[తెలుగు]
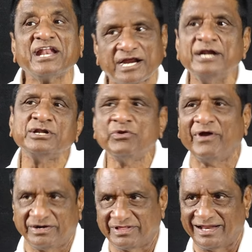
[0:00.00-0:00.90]
ఈయన కంటిన్యూ
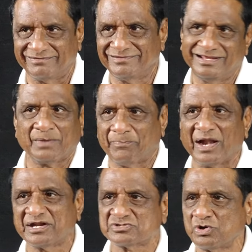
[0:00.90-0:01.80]
అయింది దాన్ని ఈయన
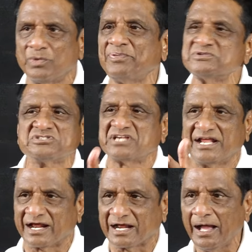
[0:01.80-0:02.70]
పాలిటిక్స్లో పీసీసీ
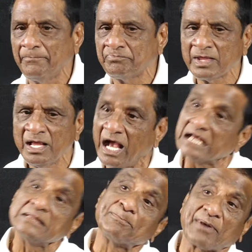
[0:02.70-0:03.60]
అయినాక
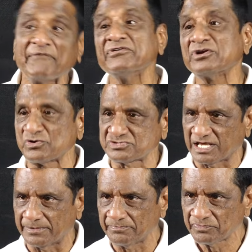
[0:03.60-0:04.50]
అది ప్రాఫిట్లో
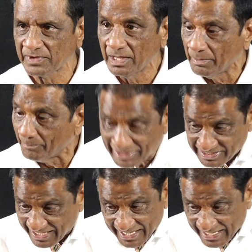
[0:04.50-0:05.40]
వచ్చాయి
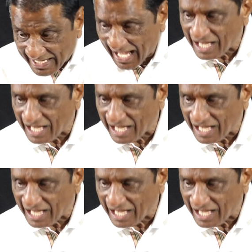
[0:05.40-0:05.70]
బట్ ఇన్ని